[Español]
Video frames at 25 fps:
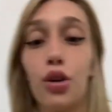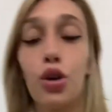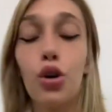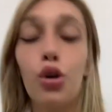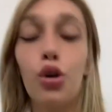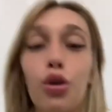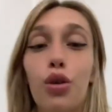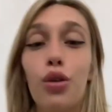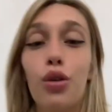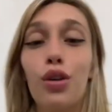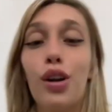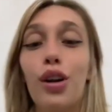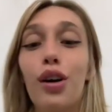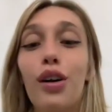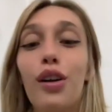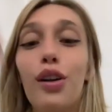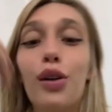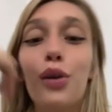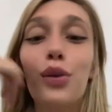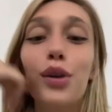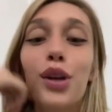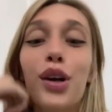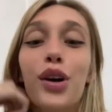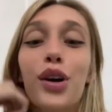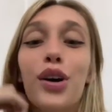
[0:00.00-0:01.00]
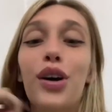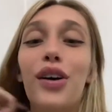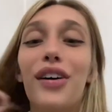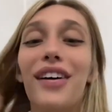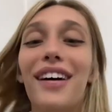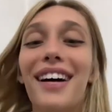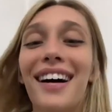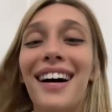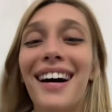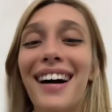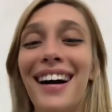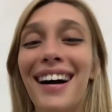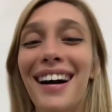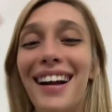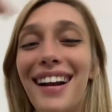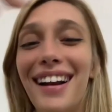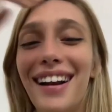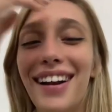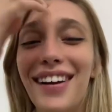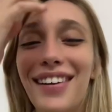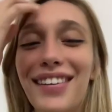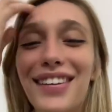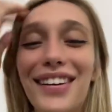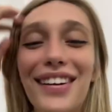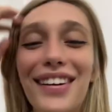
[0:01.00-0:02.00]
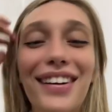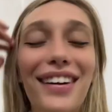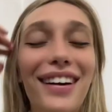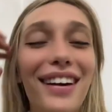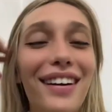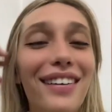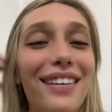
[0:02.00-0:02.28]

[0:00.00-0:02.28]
digo, no. Lo, único, lo único